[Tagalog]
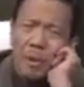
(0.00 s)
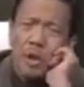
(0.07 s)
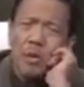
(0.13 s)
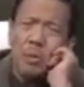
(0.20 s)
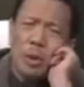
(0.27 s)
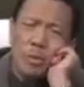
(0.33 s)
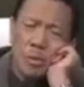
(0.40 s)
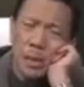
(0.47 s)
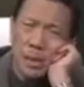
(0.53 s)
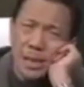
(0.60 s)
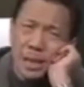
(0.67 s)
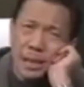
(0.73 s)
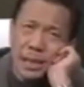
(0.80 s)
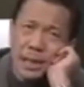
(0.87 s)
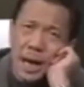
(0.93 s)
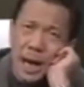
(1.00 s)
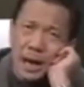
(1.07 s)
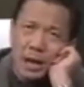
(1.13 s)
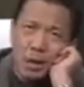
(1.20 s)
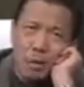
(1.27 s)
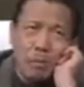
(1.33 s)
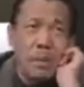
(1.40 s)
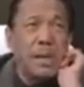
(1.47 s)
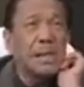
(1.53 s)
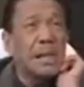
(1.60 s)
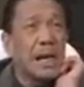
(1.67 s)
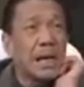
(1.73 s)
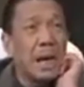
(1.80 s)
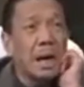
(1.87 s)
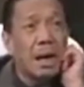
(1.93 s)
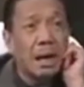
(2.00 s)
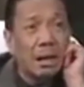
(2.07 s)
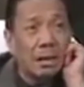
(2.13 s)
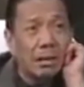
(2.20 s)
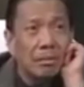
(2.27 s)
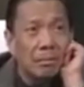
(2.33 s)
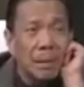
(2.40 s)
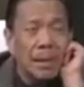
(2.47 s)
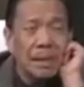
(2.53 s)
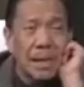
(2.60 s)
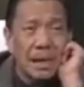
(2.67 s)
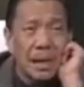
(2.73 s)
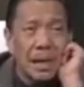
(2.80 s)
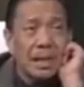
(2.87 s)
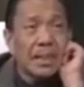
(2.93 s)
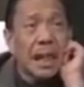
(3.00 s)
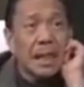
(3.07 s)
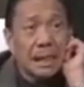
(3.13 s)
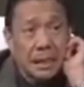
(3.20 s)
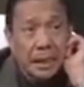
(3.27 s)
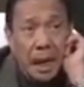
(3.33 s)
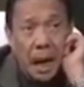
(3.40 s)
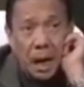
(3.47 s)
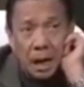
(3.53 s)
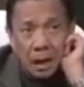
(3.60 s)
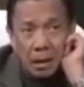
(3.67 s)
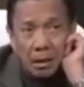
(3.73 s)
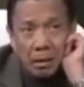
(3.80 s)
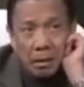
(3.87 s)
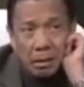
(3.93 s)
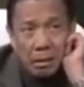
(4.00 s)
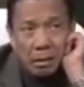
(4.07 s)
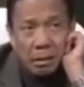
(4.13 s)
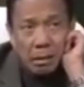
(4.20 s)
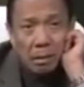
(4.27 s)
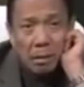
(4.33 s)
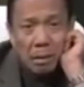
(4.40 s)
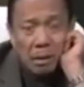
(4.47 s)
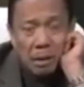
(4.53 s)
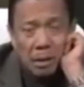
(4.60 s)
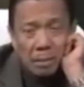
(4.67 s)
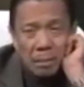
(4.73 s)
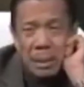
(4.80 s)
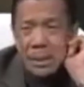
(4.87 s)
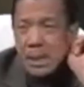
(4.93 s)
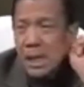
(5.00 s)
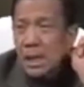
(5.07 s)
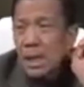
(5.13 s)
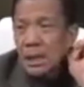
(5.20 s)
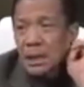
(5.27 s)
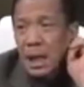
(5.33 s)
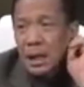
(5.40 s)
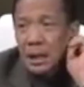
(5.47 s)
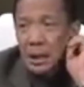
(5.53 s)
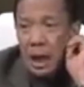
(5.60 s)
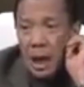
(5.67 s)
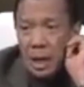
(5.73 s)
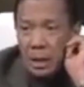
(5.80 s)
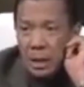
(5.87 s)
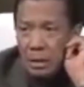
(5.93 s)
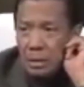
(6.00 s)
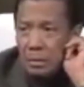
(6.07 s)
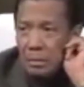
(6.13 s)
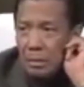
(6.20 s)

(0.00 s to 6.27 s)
Biro mo, Misa de Gallo, Misa ng, Misa ng Tandang, misa lang tandang.